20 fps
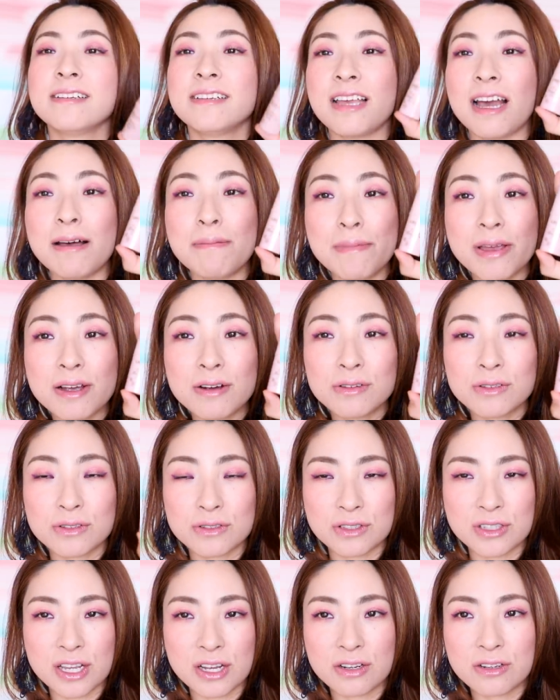キャンメイク
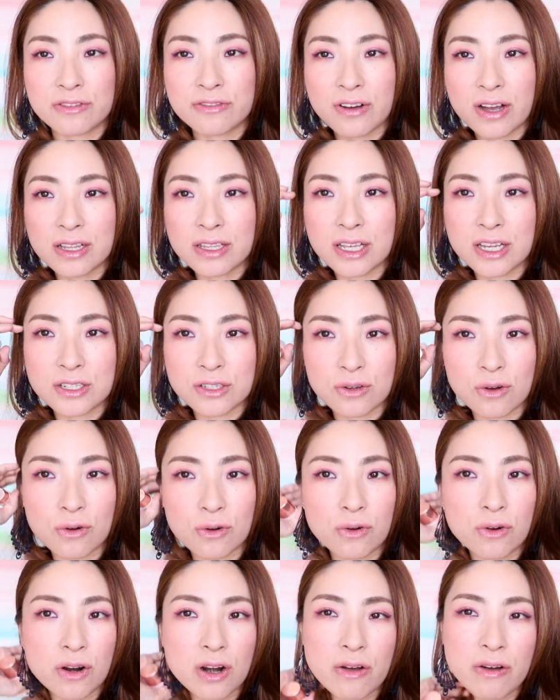の
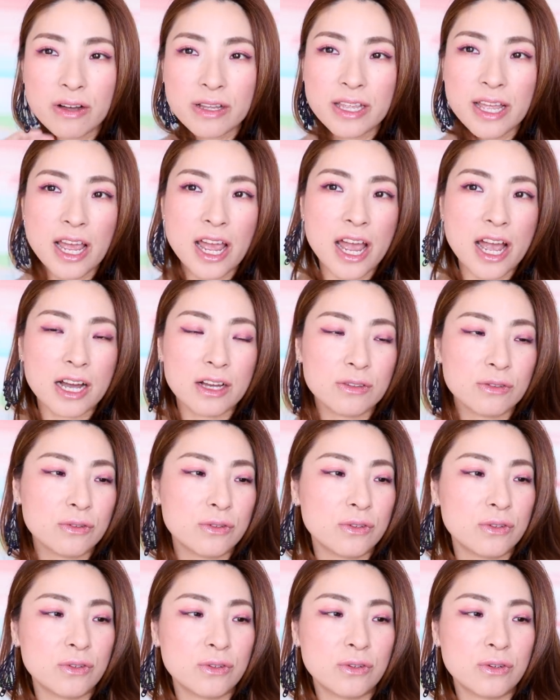スティックファンデーションこれはねあ
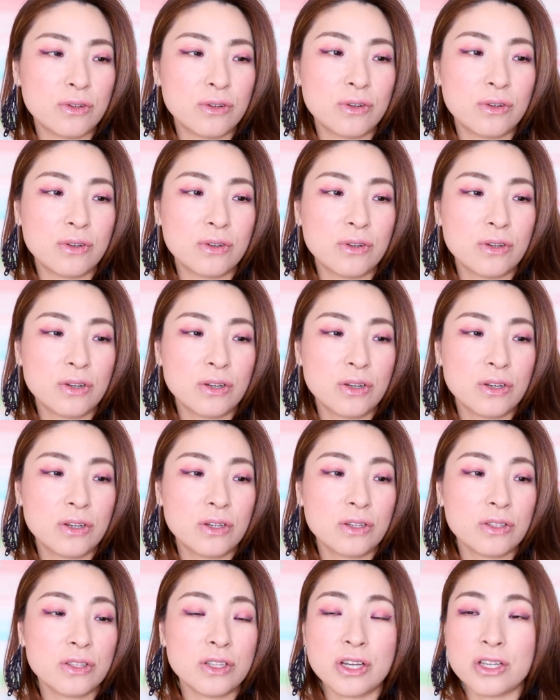の
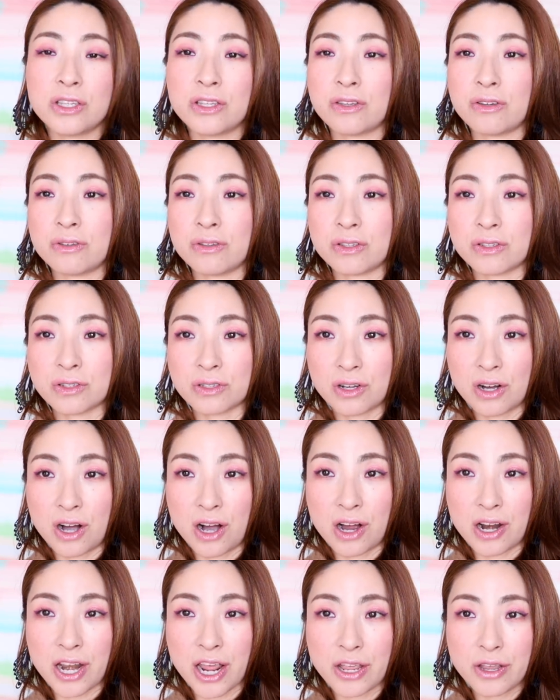何、て言うんです
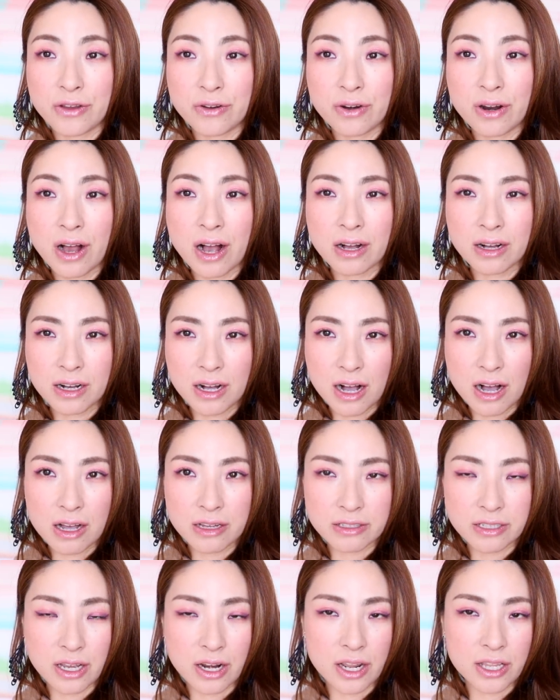かレギュラー
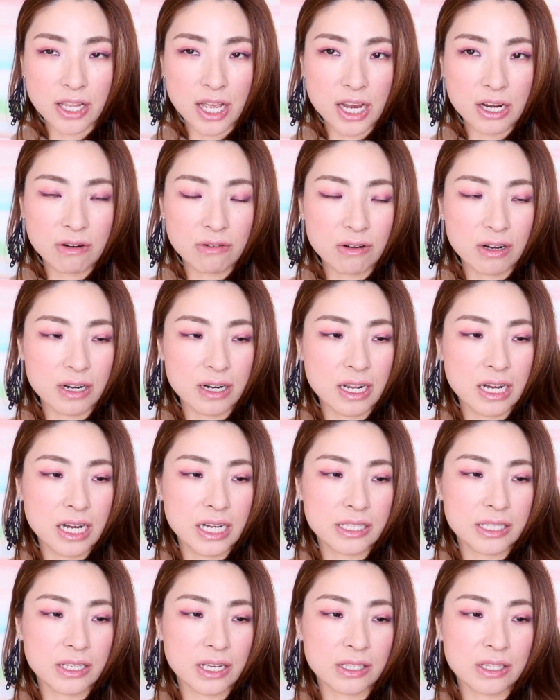化されないのか
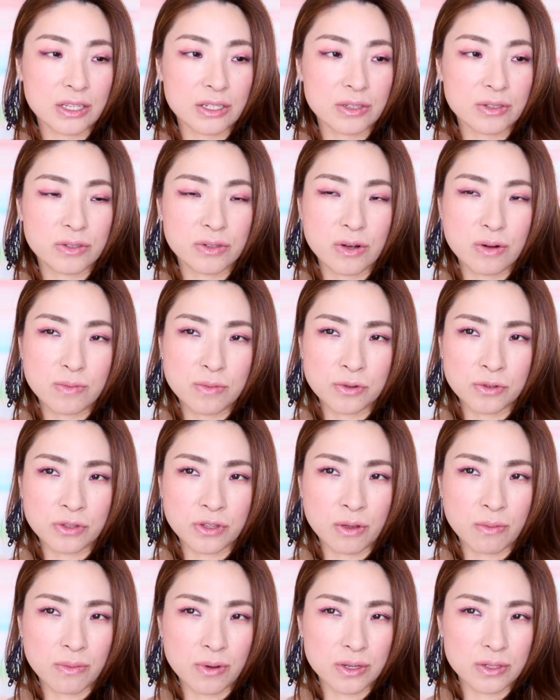なって私は思っ
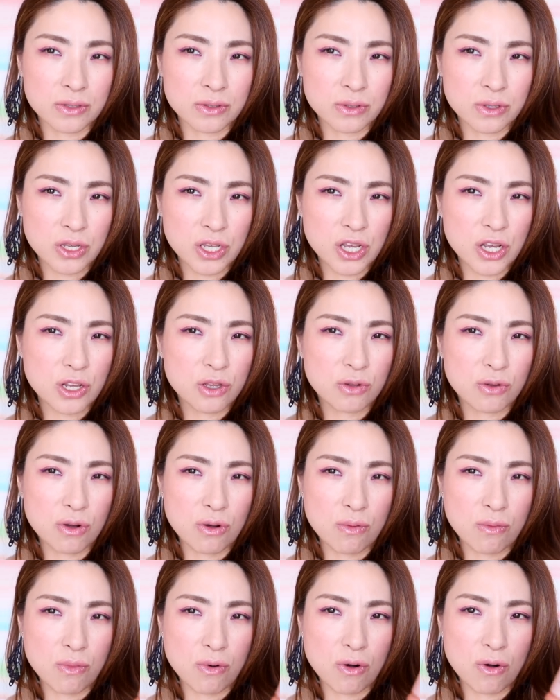てますいい
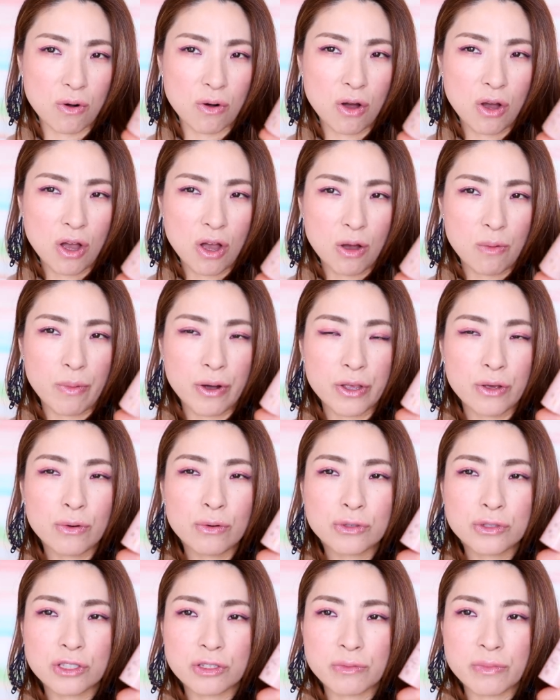と思う、まあ、
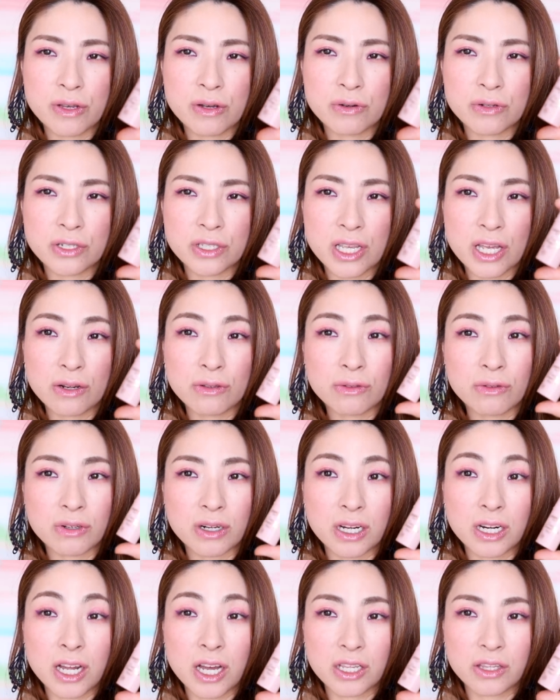様子見をしてる
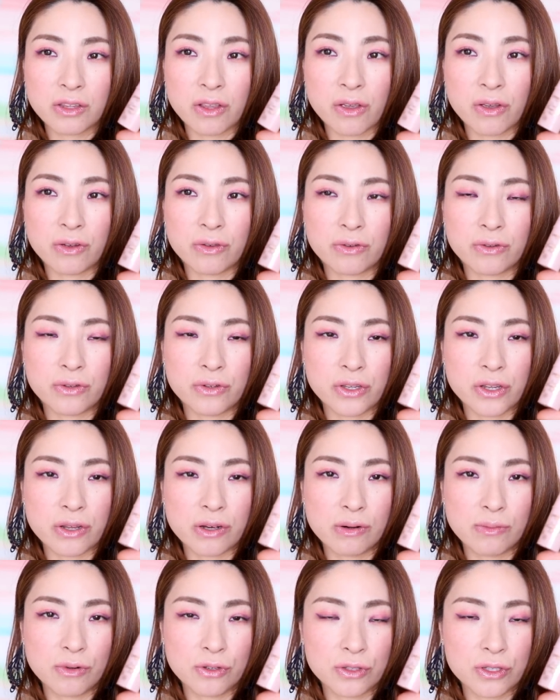のかなっていうふう
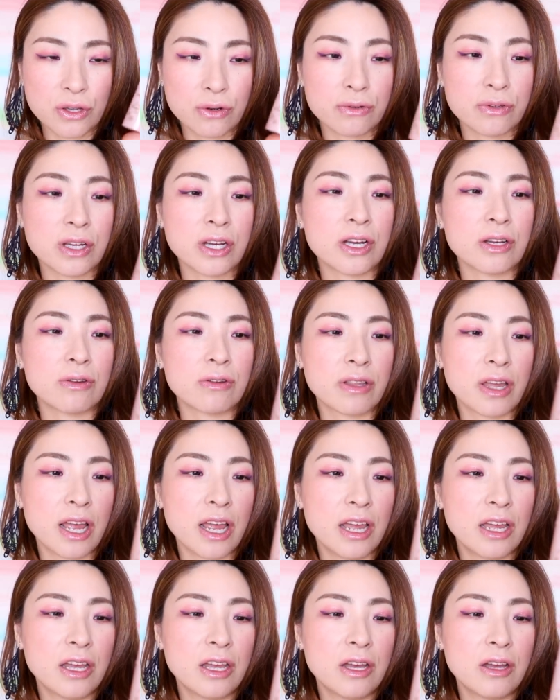には思ってるんだけど
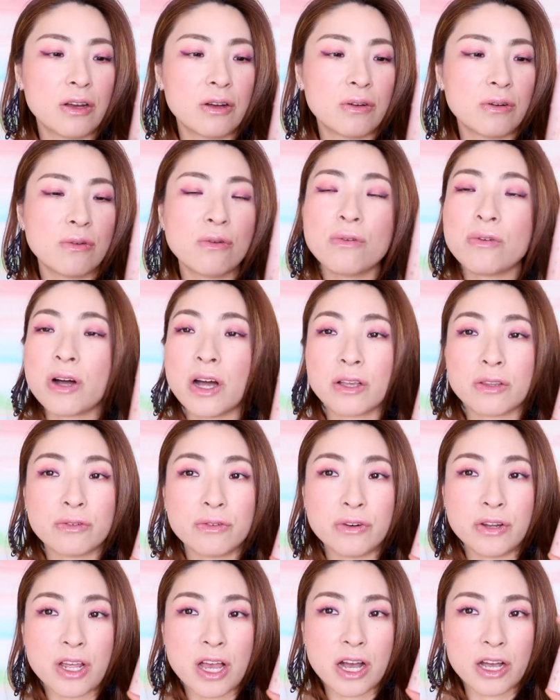ね今回
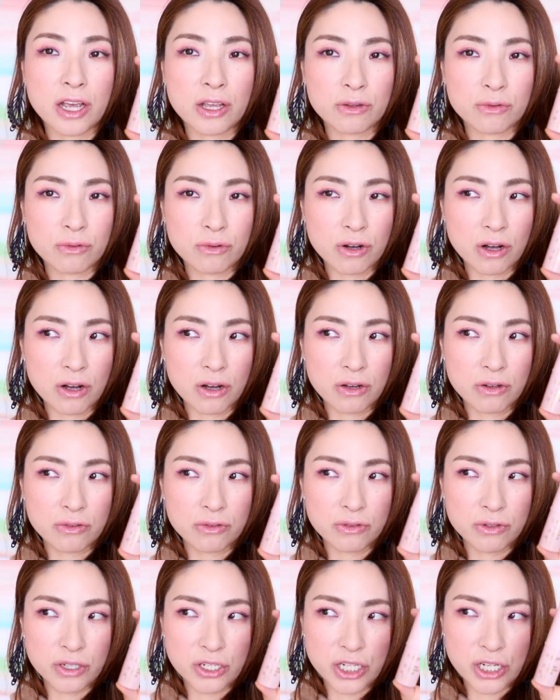の売り上げとか
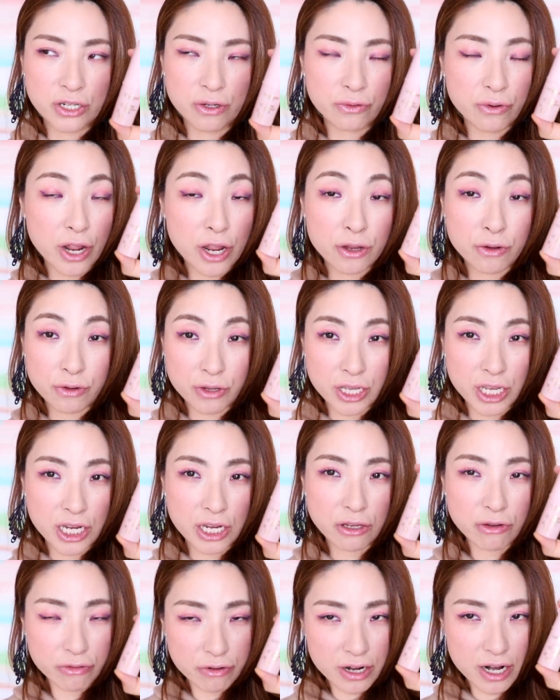売り売れ行
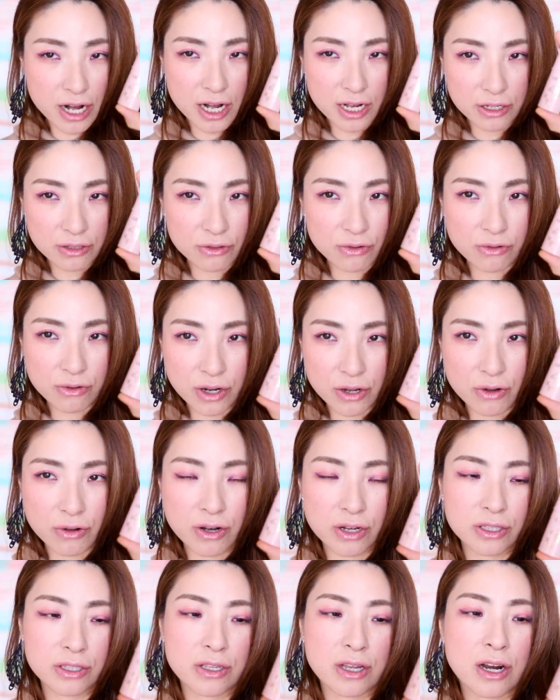きとか反応が良
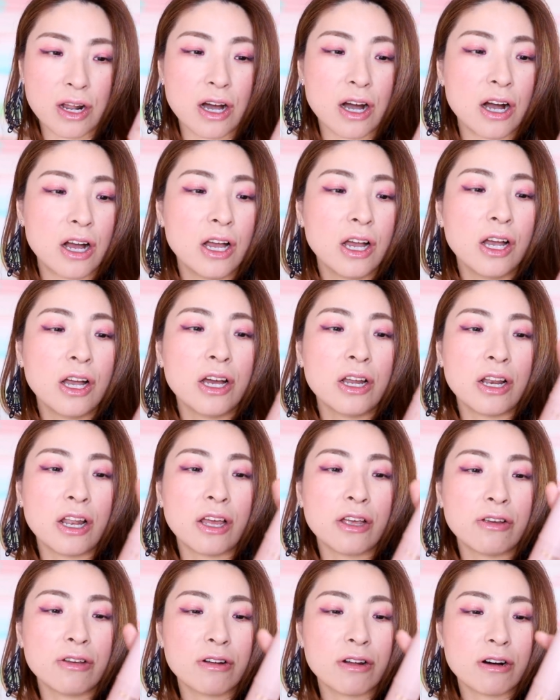かったら
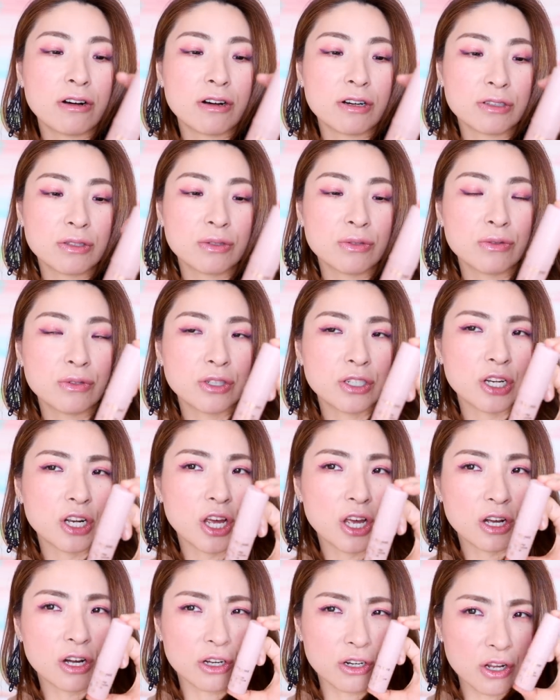レギュラー化するんじゃ
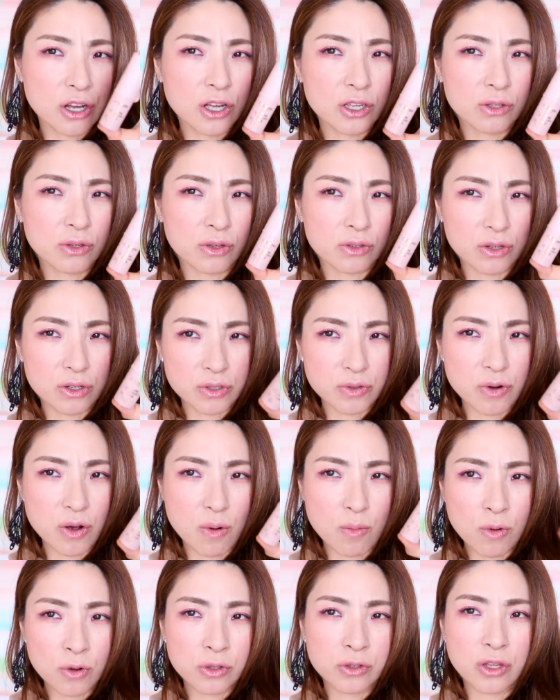ないかなと私
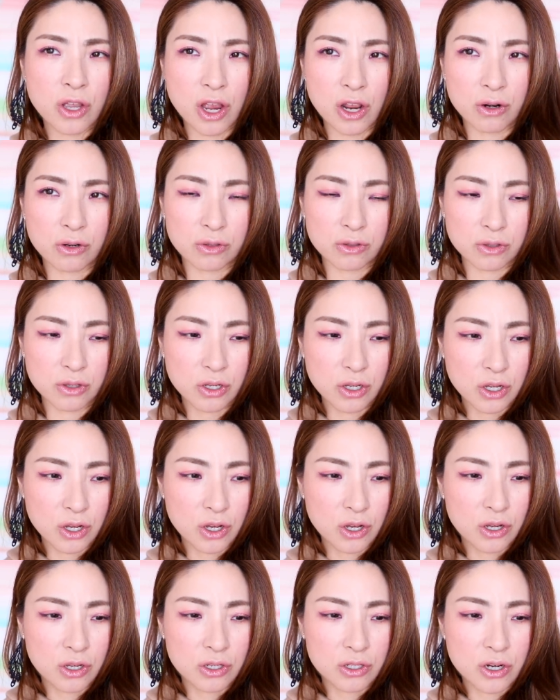は思っている
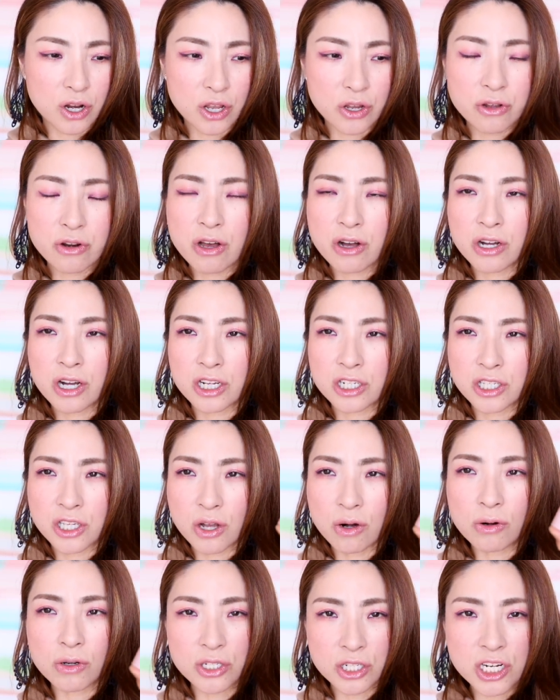レギュラー化し
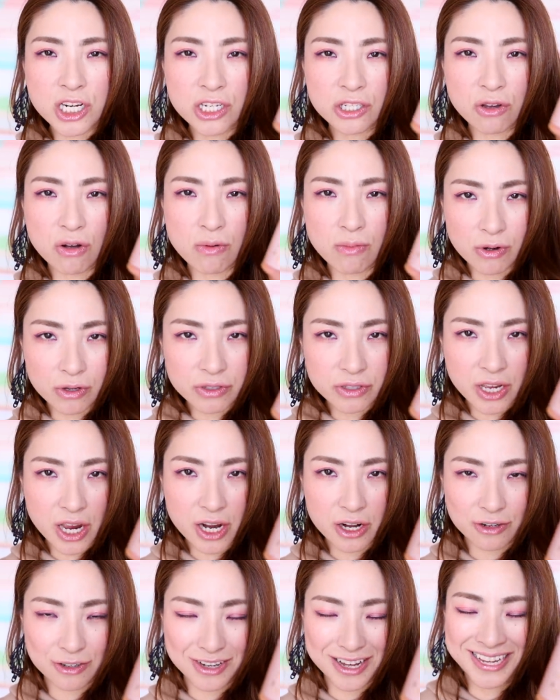てほしいと思っ
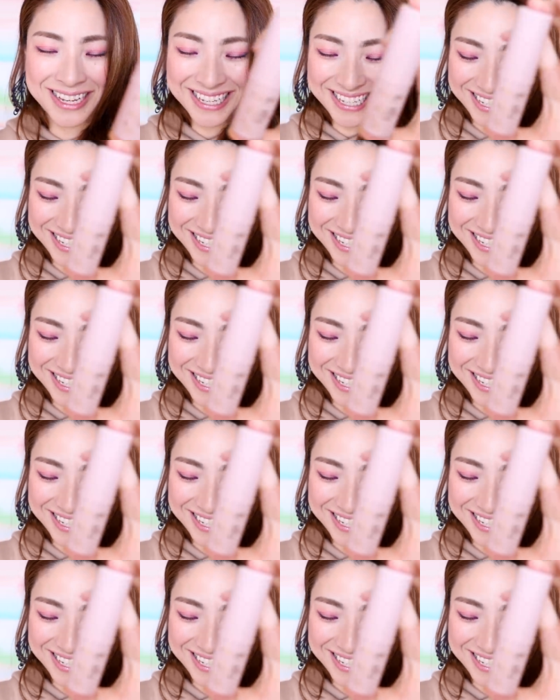ている